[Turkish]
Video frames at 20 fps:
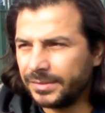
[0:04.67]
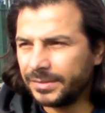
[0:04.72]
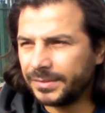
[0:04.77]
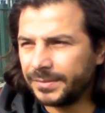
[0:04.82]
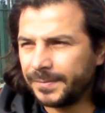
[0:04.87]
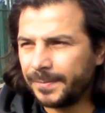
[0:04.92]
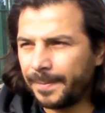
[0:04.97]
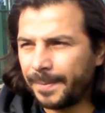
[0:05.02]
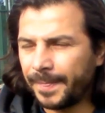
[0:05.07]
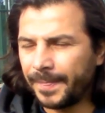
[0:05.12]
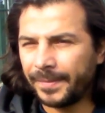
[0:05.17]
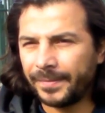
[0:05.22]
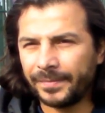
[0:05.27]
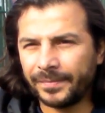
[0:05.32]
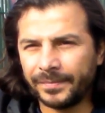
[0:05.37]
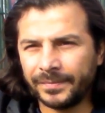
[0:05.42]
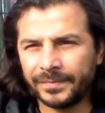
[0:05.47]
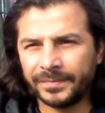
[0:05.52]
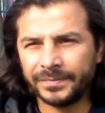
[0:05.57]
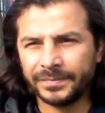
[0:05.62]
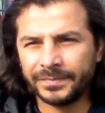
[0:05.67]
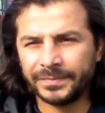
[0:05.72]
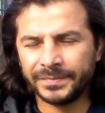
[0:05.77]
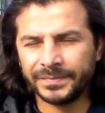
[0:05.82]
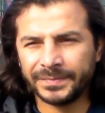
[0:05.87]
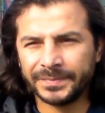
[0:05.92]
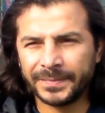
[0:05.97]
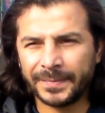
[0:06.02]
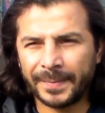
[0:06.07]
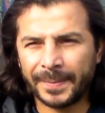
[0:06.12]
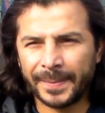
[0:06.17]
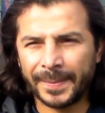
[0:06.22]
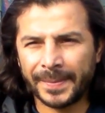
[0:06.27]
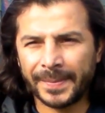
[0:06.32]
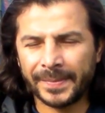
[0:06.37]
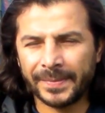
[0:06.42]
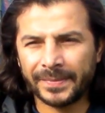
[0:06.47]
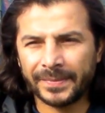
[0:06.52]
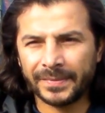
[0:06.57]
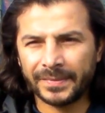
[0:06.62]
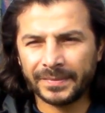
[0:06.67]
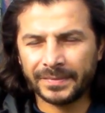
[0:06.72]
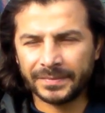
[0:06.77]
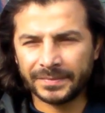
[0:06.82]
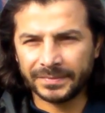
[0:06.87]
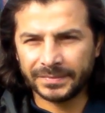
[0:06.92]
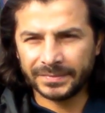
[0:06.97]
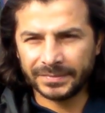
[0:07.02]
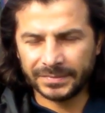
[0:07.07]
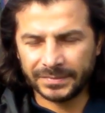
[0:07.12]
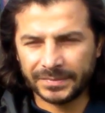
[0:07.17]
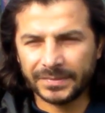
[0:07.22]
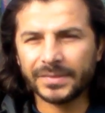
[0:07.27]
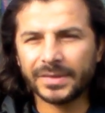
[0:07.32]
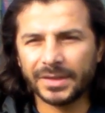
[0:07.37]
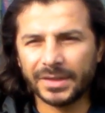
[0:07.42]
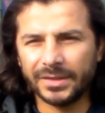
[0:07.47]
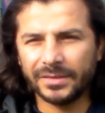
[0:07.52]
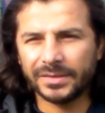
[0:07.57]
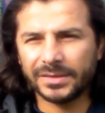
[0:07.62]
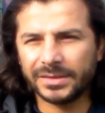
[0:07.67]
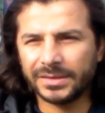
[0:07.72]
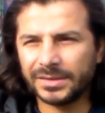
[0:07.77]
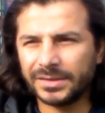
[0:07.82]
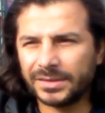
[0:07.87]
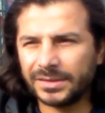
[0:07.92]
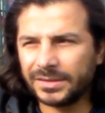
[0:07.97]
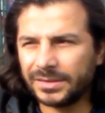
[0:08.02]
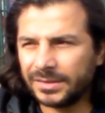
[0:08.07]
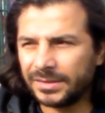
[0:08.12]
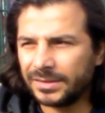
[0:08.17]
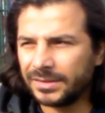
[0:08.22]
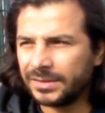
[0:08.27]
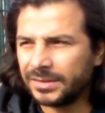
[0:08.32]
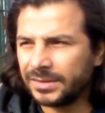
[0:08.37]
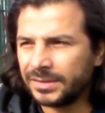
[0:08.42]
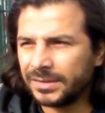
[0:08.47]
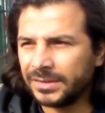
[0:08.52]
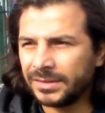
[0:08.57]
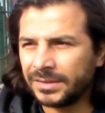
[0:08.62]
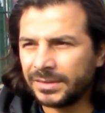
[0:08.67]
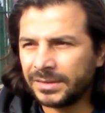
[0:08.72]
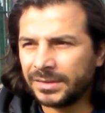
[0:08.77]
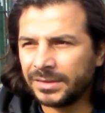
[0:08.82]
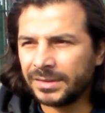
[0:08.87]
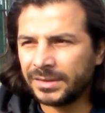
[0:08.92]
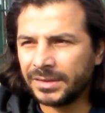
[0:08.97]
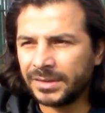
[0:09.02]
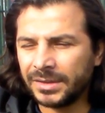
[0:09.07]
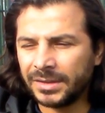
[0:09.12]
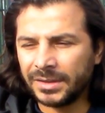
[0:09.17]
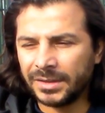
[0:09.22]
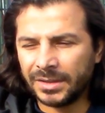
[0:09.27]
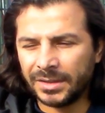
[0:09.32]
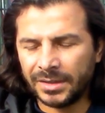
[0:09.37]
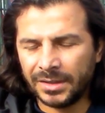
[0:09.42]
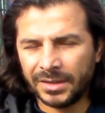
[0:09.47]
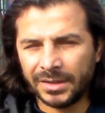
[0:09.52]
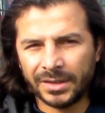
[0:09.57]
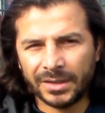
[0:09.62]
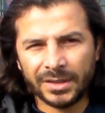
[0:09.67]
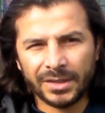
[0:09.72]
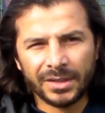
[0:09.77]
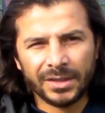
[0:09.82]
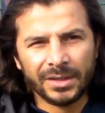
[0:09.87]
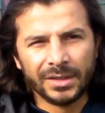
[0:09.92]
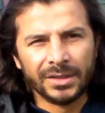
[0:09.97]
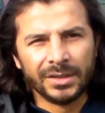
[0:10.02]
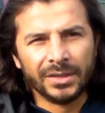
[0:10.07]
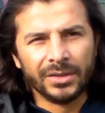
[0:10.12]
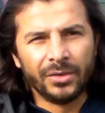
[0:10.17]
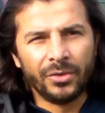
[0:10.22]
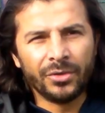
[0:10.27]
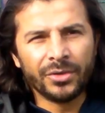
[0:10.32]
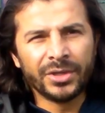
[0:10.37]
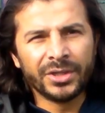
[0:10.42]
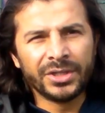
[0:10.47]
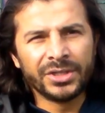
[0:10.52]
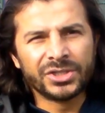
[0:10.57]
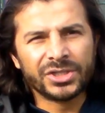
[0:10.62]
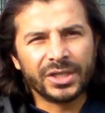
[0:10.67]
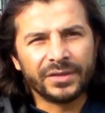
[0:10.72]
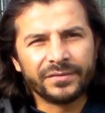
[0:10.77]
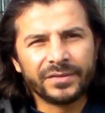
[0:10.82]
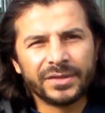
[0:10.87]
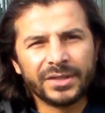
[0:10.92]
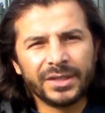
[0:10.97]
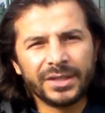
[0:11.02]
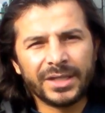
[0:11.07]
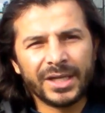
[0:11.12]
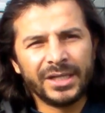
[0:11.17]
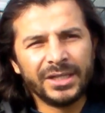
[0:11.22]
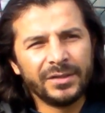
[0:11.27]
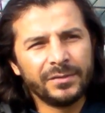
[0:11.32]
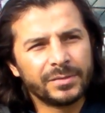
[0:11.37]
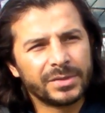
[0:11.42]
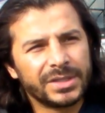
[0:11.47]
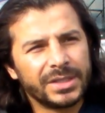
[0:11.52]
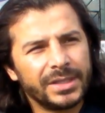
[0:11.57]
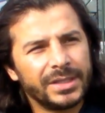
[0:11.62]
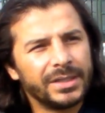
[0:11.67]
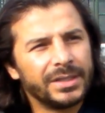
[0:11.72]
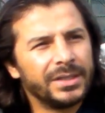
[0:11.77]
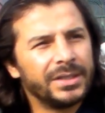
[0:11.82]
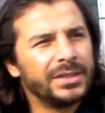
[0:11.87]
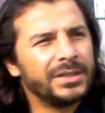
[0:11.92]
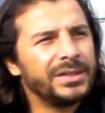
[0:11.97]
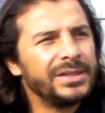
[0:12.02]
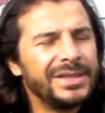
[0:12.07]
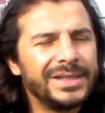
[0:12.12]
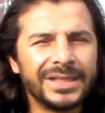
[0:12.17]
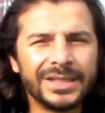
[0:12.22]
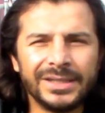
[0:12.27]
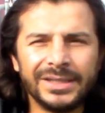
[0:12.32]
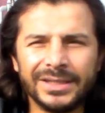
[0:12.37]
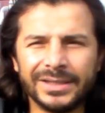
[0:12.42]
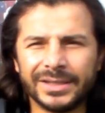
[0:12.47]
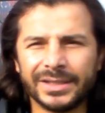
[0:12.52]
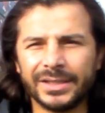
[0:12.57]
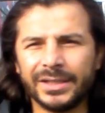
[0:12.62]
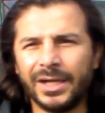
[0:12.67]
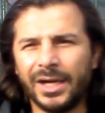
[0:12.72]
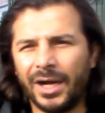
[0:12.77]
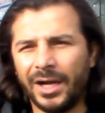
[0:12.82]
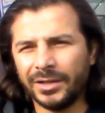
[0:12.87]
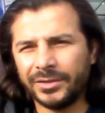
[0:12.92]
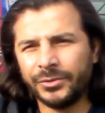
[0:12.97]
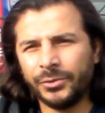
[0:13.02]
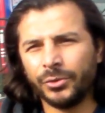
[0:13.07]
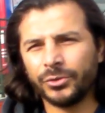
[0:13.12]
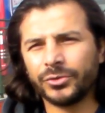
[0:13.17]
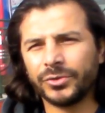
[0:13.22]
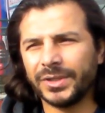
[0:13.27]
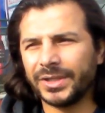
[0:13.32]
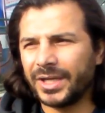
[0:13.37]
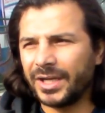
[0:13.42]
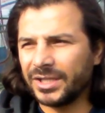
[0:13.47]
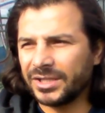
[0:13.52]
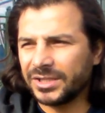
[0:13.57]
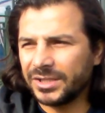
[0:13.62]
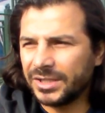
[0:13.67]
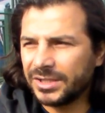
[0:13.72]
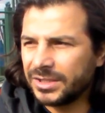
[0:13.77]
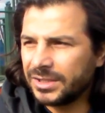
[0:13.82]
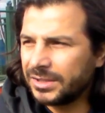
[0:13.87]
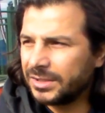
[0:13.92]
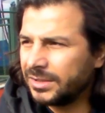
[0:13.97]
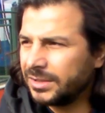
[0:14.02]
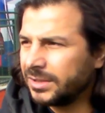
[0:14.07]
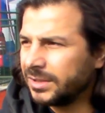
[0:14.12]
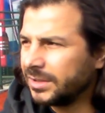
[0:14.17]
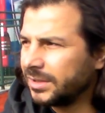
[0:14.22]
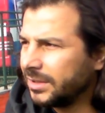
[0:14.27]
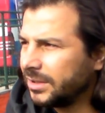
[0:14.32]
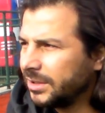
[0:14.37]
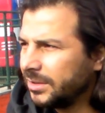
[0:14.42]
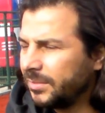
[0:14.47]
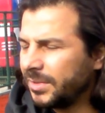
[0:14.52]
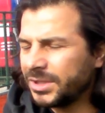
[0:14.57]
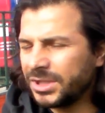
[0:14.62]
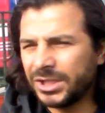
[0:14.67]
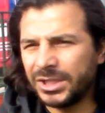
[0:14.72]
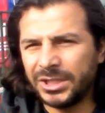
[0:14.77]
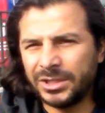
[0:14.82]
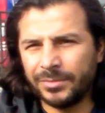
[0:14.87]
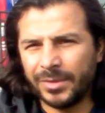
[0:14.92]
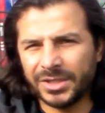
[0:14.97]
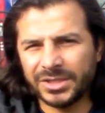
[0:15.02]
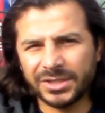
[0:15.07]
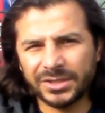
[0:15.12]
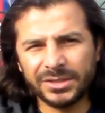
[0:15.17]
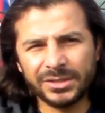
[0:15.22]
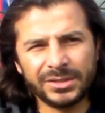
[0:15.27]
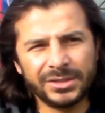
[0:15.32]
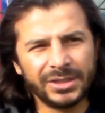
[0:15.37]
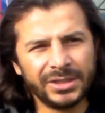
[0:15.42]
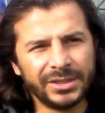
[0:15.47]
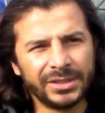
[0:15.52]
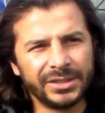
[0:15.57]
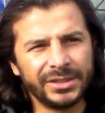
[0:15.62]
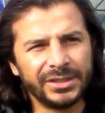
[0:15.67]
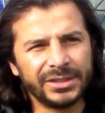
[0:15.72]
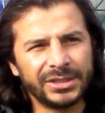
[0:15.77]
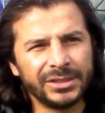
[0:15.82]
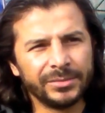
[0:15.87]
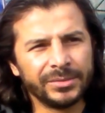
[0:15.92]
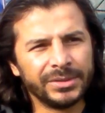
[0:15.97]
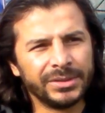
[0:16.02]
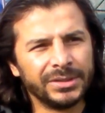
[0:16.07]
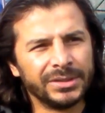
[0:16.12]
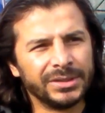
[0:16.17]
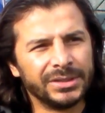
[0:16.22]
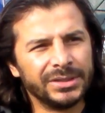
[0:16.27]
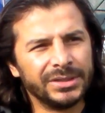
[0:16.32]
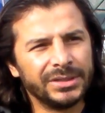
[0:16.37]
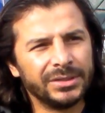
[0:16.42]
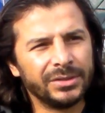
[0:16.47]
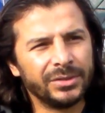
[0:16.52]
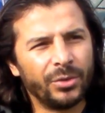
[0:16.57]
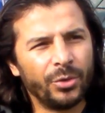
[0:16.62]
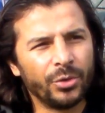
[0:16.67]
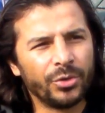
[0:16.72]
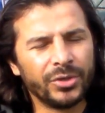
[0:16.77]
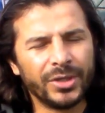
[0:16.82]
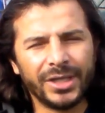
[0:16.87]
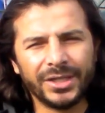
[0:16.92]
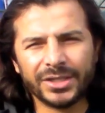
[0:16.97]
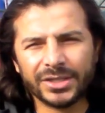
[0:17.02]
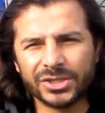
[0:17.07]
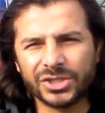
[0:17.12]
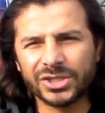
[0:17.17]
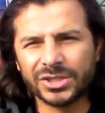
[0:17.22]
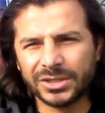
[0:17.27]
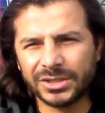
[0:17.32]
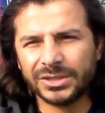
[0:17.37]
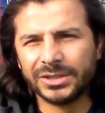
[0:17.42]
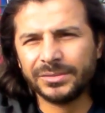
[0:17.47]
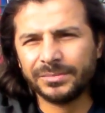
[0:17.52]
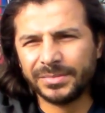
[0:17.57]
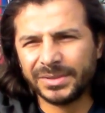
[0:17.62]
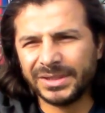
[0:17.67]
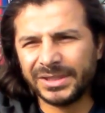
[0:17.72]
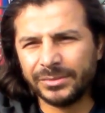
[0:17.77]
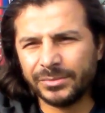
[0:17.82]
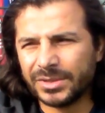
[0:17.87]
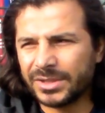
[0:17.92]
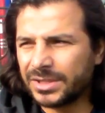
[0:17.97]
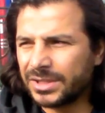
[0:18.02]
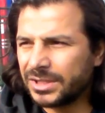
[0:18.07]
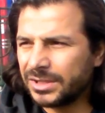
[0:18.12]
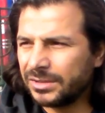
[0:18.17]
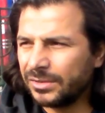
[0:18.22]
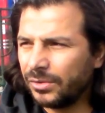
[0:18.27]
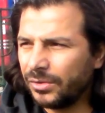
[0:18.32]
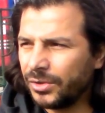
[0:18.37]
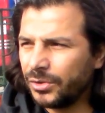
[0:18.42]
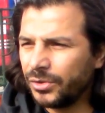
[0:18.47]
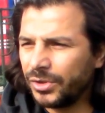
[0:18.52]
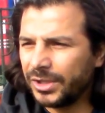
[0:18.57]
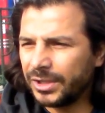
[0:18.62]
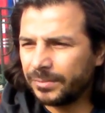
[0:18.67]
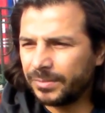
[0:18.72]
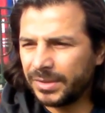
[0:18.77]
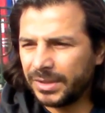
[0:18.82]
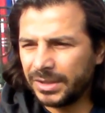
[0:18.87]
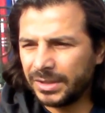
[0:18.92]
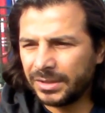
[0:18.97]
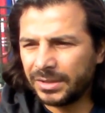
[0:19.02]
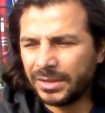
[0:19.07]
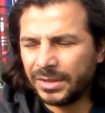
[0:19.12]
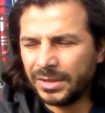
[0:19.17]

Efsun bugün e, altın karşılaşma karşılaşmayı evet. kaybettiniz. Maçı değerlendirmişsiniz. 17. haftada kendimize e, ligin lideri Altınordu ile karşılaştık. E, maça iyi başladık. Rakibin e, oyun anlayışını bildiğimiz için ona yönelik bir